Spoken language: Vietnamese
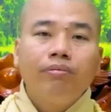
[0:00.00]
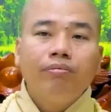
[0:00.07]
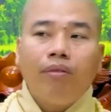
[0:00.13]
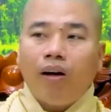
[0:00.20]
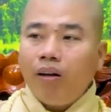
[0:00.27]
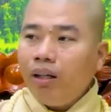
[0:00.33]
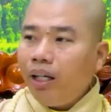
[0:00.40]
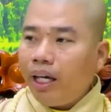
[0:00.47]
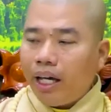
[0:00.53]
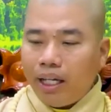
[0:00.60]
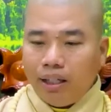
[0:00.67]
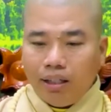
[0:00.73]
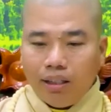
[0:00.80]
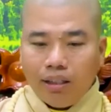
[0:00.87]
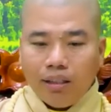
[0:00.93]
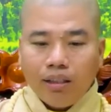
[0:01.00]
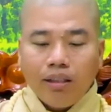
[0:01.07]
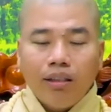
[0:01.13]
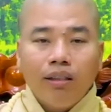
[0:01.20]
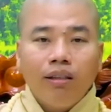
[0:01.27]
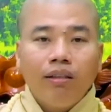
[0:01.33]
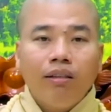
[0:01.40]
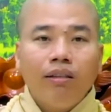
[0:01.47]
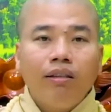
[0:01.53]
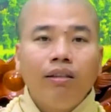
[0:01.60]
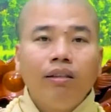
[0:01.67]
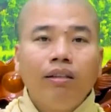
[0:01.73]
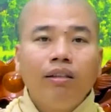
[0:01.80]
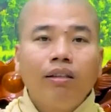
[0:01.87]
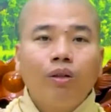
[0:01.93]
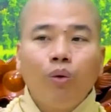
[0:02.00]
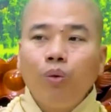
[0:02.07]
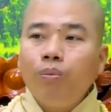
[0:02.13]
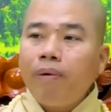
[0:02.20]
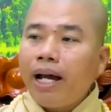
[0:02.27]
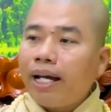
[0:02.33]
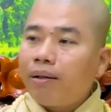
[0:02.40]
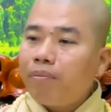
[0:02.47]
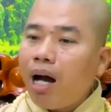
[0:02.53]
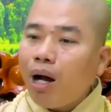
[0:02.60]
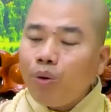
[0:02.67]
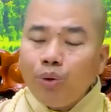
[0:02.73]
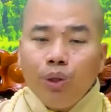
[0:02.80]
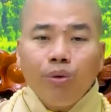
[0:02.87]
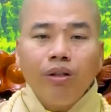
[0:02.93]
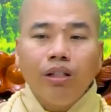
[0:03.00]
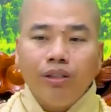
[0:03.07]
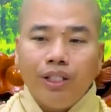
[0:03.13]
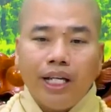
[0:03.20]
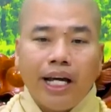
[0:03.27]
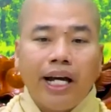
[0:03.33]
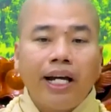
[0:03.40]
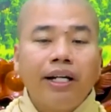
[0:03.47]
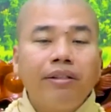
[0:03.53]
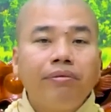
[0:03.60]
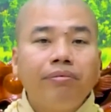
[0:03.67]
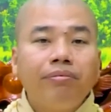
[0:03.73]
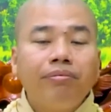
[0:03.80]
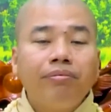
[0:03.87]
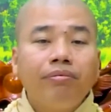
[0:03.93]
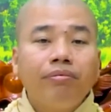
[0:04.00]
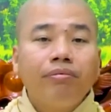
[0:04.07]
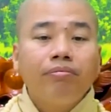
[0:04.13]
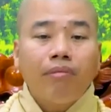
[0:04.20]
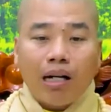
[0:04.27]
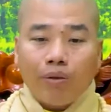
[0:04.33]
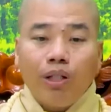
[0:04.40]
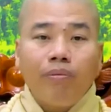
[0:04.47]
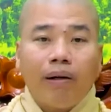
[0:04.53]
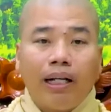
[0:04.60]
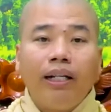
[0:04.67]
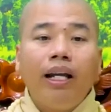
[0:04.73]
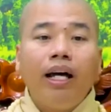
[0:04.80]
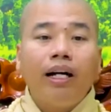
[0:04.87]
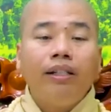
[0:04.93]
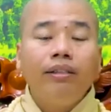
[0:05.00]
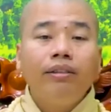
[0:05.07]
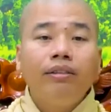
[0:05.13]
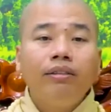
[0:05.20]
mỗi ngày cu mang bao nhiêu người già bao nhiêu mảnh đời